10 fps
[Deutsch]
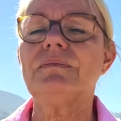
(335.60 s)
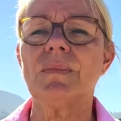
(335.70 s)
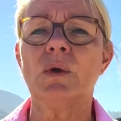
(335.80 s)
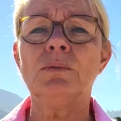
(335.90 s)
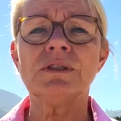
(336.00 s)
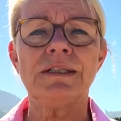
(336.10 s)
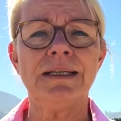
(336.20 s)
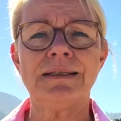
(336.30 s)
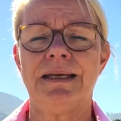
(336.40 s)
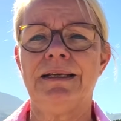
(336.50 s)
um uns
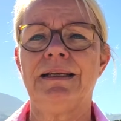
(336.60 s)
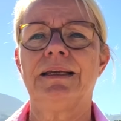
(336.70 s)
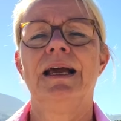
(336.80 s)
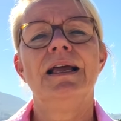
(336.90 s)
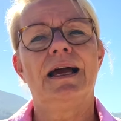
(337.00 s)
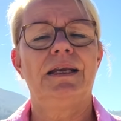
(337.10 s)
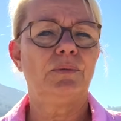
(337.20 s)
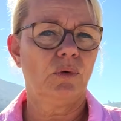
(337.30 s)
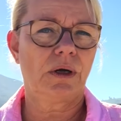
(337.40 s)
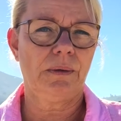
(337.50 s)
letztendlich eine
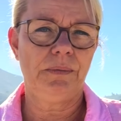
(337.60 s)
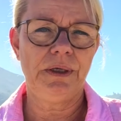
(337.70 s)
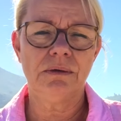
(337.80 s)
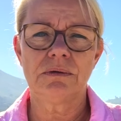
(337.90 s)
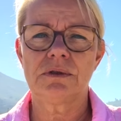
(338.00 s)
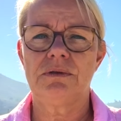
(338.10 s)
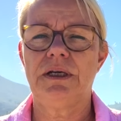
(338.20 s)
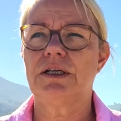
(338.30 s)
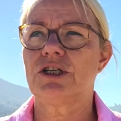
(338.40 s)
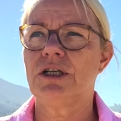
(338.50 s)
Programmierung zu
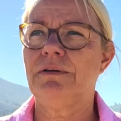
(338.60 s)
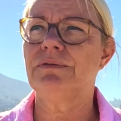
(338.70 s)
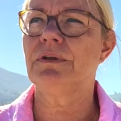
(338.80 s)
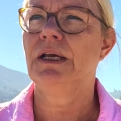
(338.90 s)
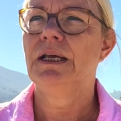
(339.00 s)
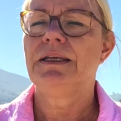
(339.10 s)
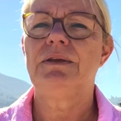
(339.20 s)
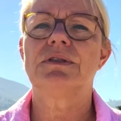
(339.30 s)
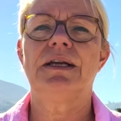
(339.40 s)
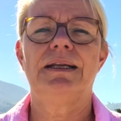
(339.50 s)
erschaffen, die
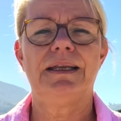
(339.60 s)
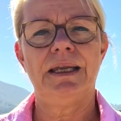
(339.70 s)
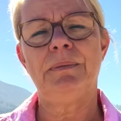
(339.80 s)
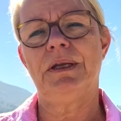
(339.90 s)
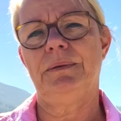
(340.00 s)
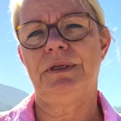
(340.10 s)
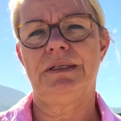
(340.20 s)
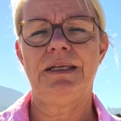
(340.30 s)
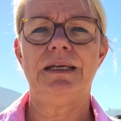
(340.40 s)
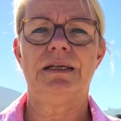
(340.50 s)
uns halt nicht mehr
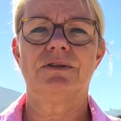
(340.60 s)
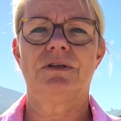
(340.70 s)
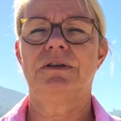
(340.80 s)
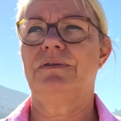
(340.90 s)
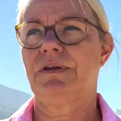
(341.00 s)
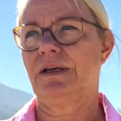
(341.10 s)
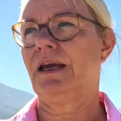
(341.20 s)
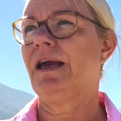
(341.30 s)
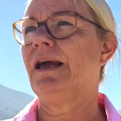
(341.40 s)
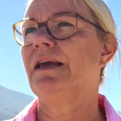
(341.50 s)
limitiert, sondern zu sagen,
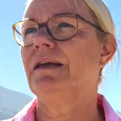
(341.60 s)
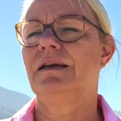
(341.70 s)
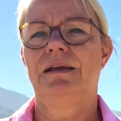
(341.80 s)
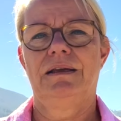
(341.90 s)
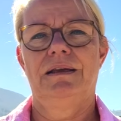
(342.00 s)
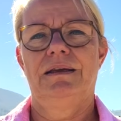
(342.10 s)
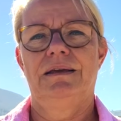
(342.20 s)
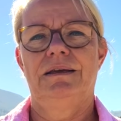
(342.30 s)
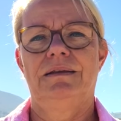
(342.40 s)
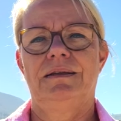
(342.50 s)
hey,
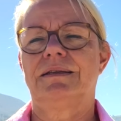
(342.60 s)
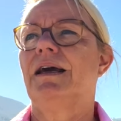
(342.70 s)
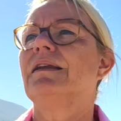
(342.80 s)
das kann